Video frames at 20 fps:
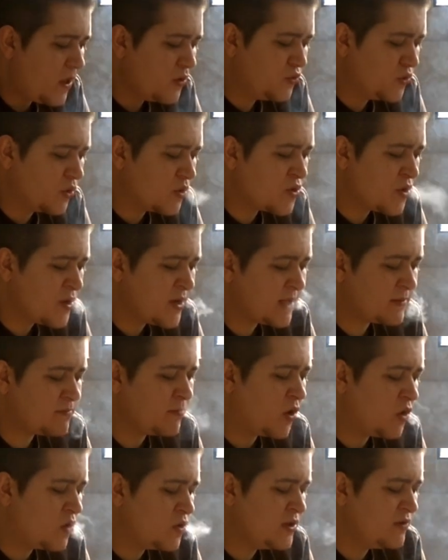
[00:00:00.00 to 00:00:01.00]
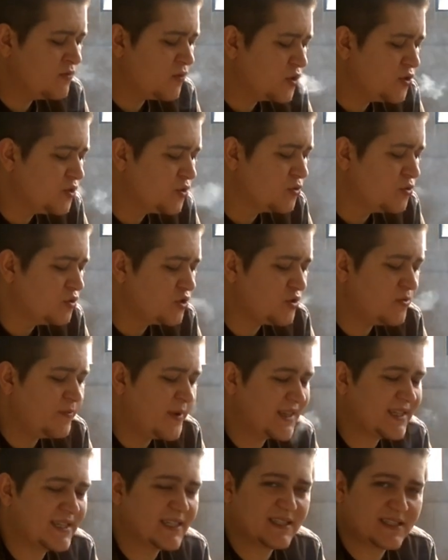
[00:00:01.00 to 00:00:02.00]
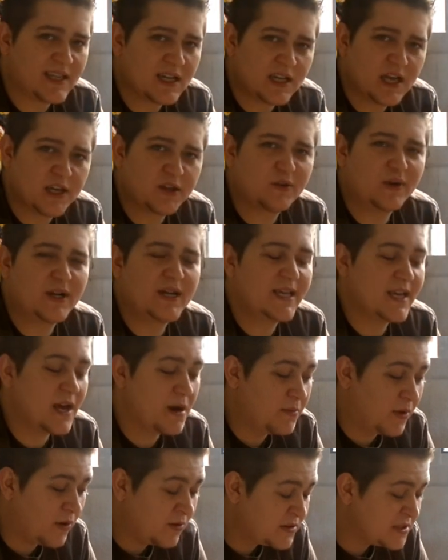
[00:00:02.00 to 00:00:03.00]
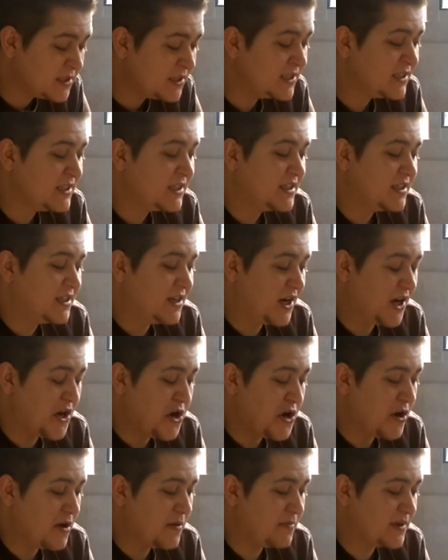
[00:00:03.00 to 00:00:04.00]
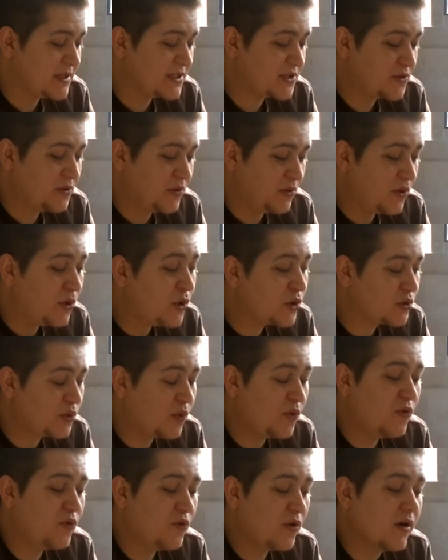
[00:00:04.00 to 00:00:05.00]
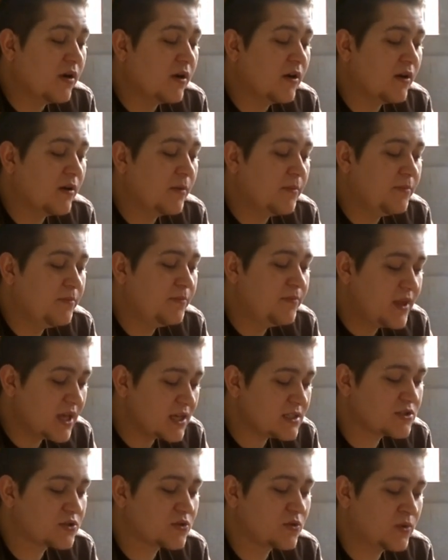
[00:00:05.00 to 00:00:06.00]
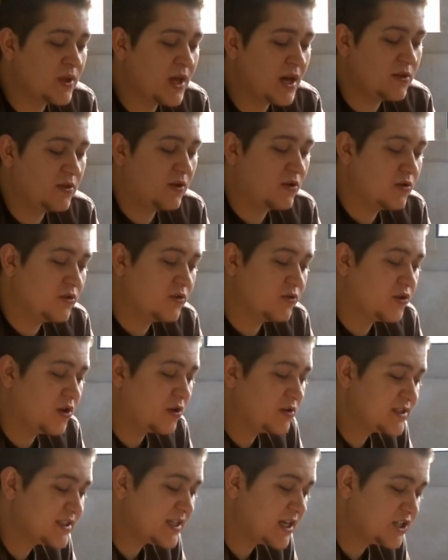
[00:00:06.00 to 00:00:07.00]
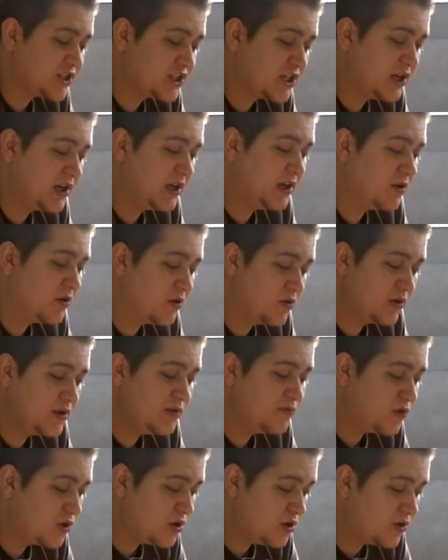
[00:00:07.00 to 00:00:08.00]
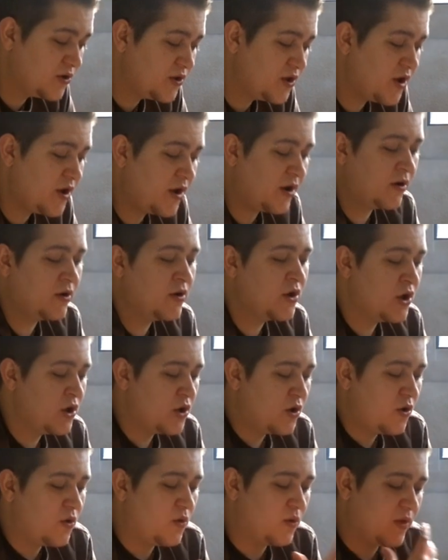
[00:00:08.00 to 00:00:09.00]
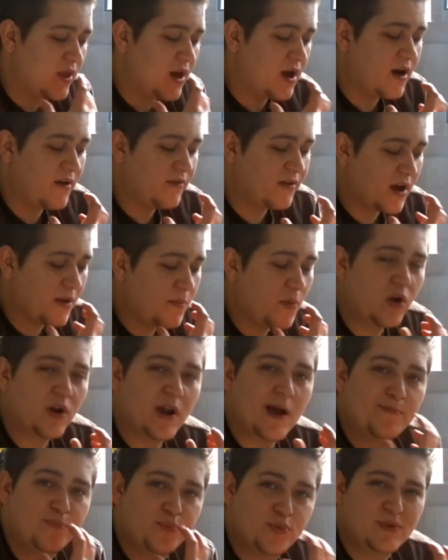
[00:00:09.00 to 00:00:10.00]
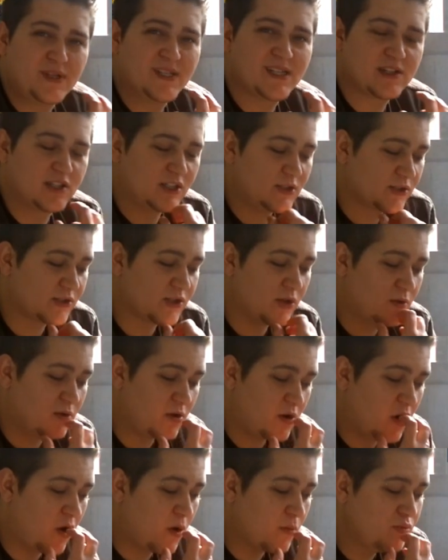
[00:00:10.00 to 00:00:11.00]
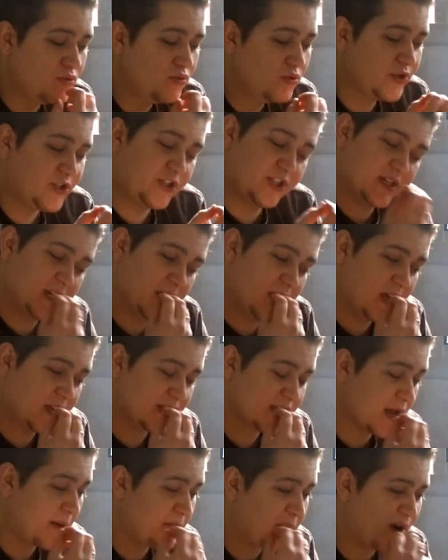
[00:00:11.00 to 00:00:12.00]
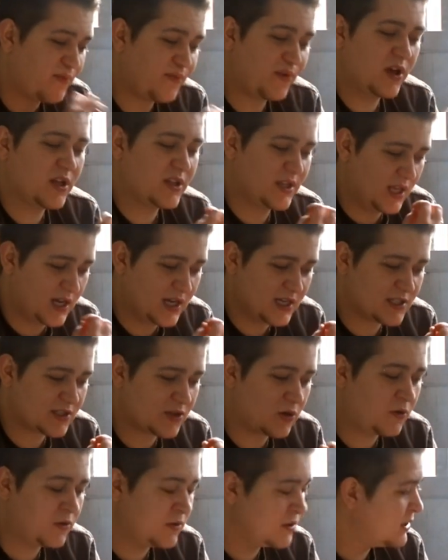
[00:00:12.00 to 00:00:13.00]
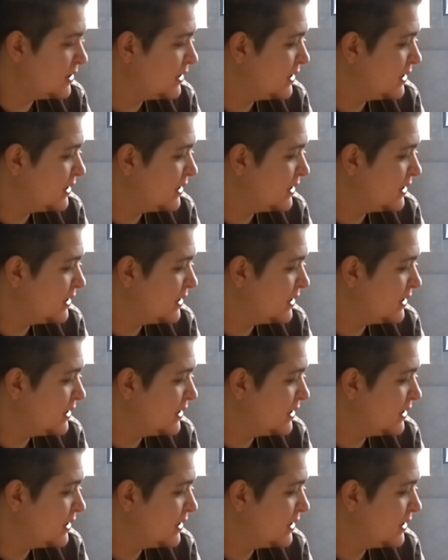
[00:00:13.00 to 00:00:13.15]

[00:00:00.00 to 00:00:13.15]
Donc honnêtement, au niveau du goût, je lui mettrais 5 étoiles également. Euh, parce qu'on retrouve euh, bien ce qu'on a dans, le sachet euh, au niveau de l'odeur. On a vraiment la puissance en, bouche et c'est un parfum intéressant.